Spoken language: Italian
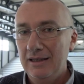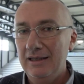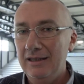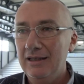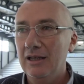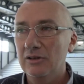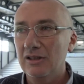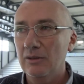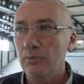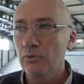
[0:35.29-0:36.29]
l'idea è
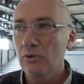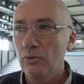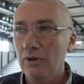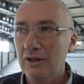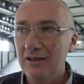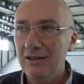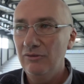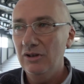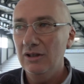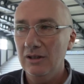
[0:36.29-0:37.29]
stata appunto quella di
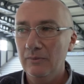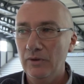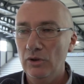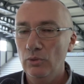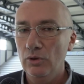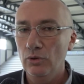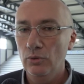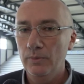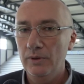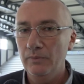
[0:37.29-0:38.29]
dividere i due
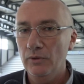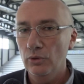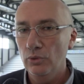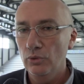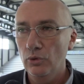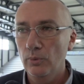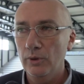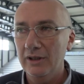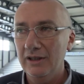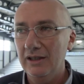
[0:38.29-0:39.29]
gruppi, con un gruppo
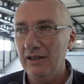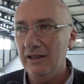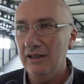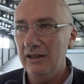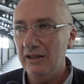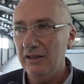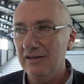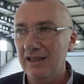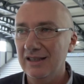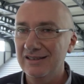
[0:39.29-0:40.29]
che
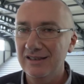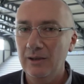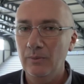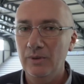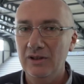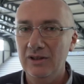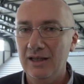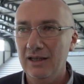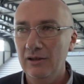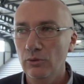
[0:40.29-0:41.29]
starà sempre in
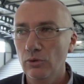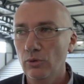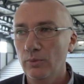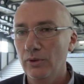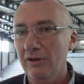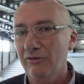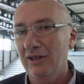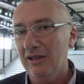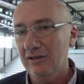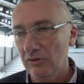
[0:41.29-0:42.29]
Italia, un gruppo che
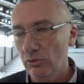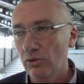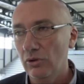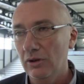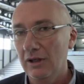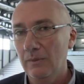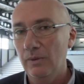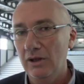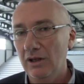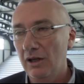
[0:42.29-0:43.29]
farà tutto il Grand
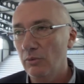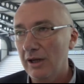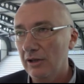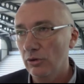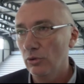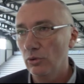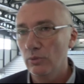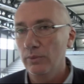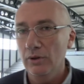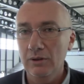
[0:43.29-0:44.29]
Prix e un altro
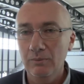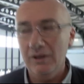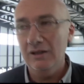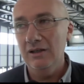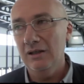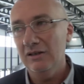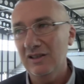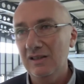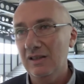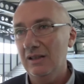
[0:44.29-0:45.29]
gruppo che in pratica si
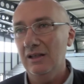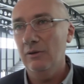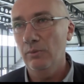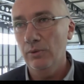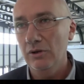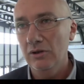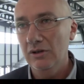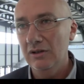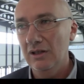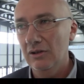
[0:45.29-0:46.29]
alternerà un pochino
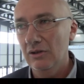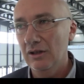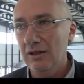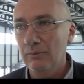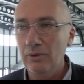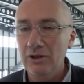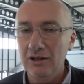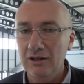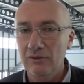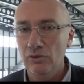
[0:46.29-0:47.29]
all'interno del Grand Prix e
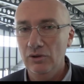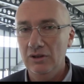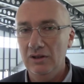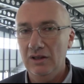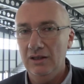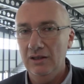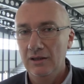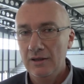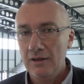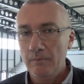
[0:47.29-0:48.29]
del lavoro in Italia.
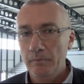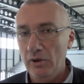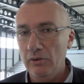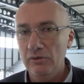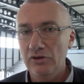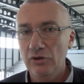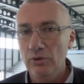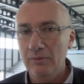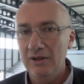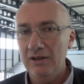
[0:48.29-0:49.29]
Però
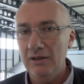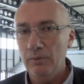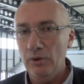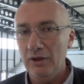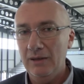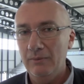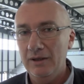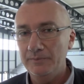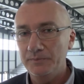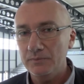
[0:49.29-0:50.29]
sicuramente il programma